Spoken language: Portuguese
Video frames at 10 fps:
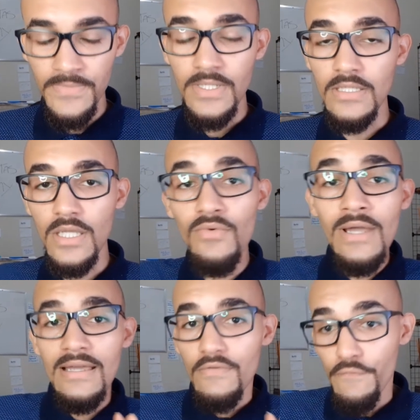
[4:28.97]
Então,
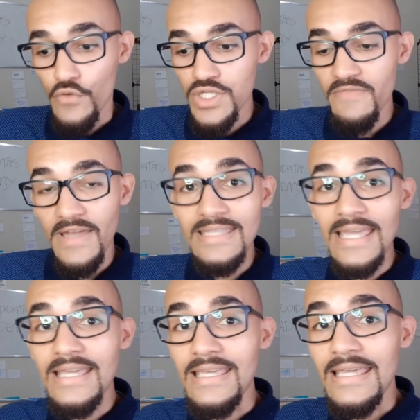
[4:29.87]
você vai
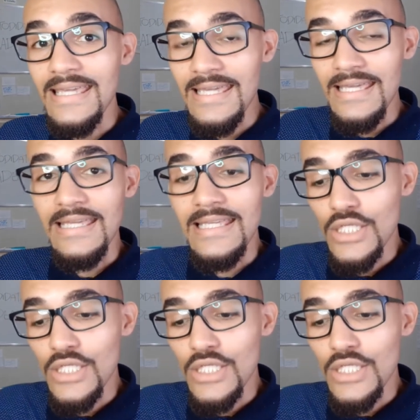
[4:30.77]
ter que ir,